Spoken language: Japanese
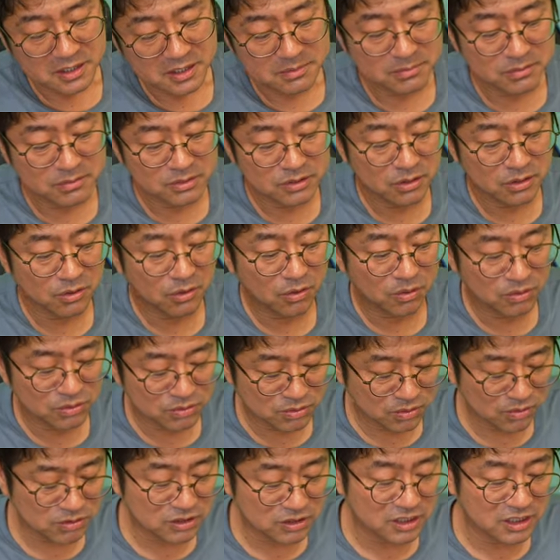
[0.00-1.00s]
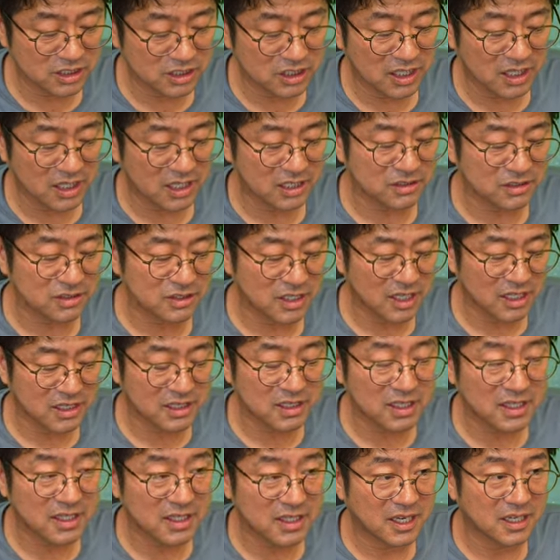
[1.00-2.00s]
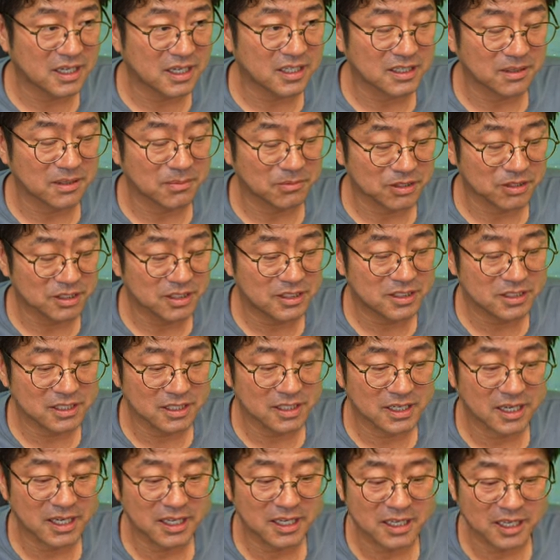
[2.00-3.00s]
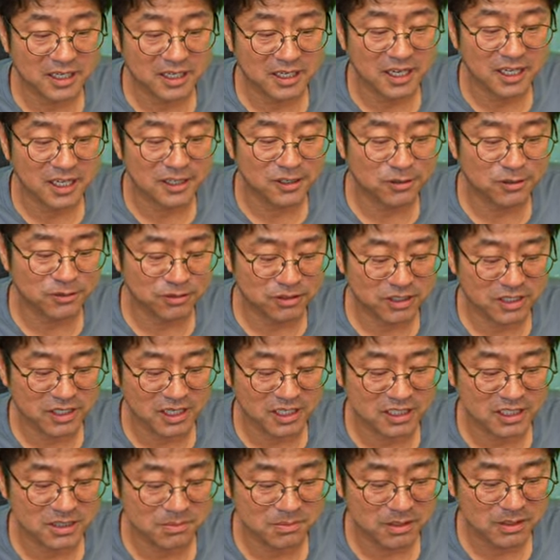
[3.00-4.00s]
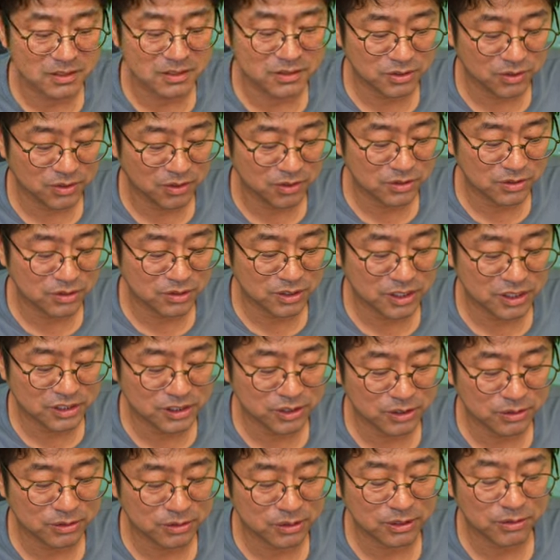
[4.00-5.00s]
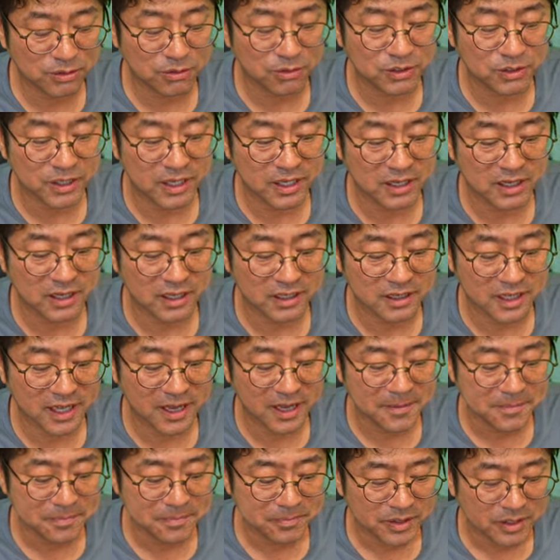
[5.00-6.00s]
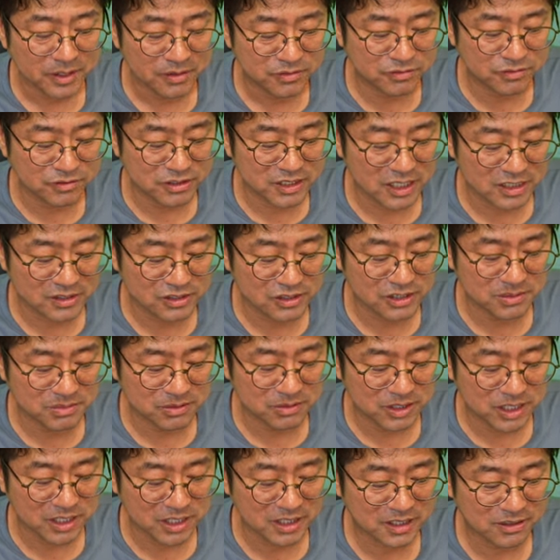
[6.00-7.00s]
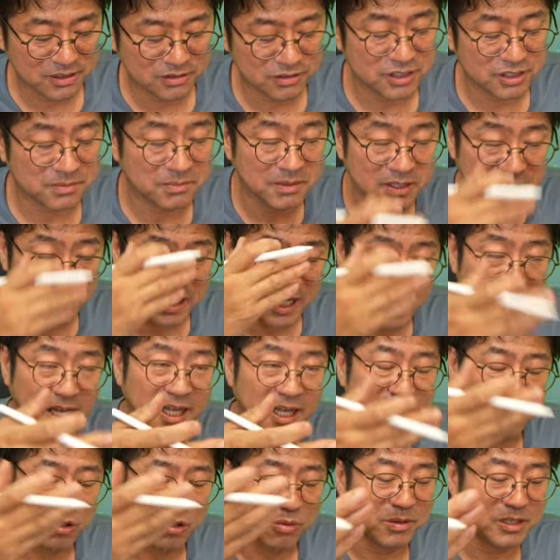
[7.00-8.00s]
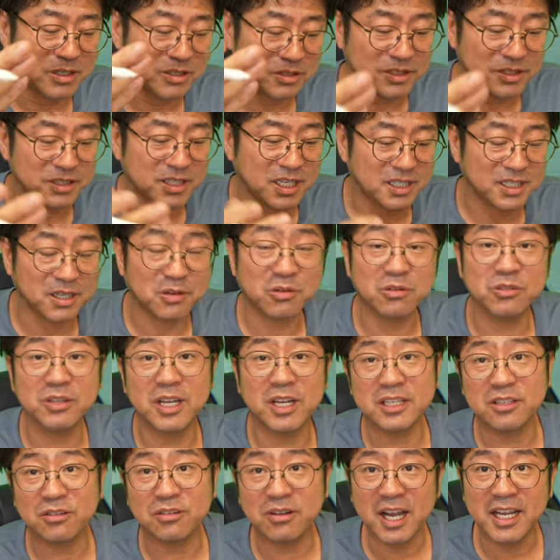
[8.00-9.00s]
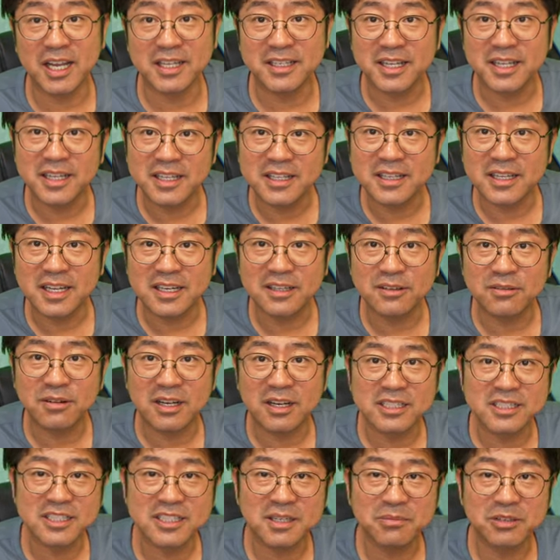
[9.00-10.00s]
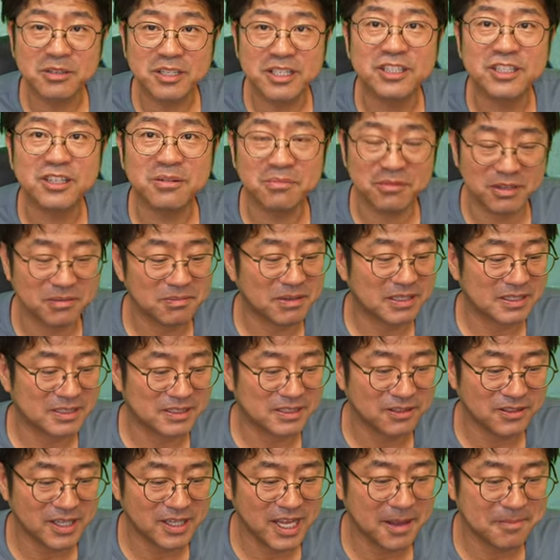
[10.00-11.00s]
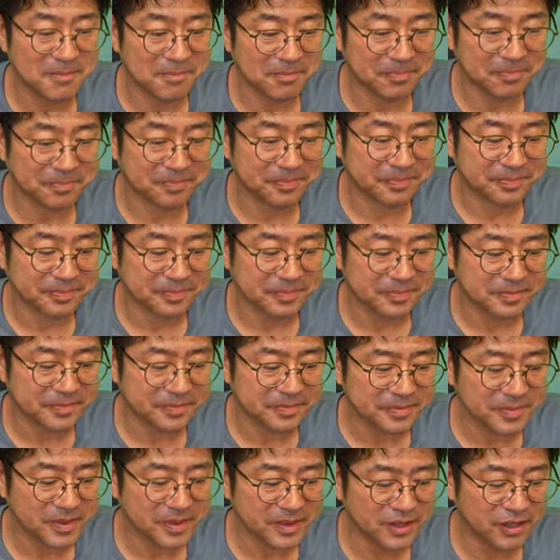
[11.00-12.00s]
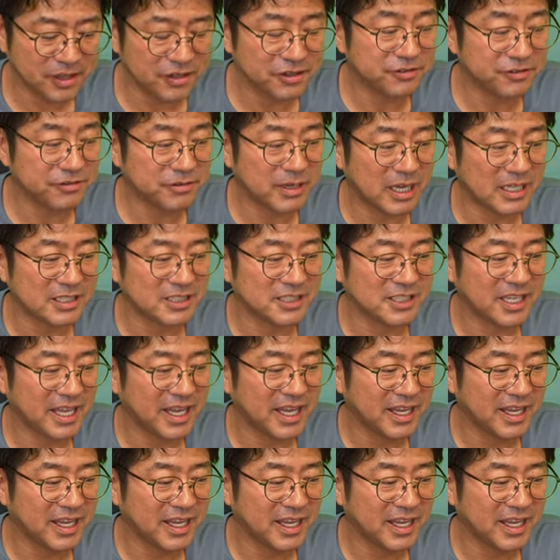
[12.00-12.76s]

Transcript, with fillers: 両方同時になんか使っていかれてもいいんじゃないかなという気がしますよそれによってこうなんかね複雑にもなってくるしまた透明水彩でこの後描いていったりとかしてもいいと思いますので。っていう感じで、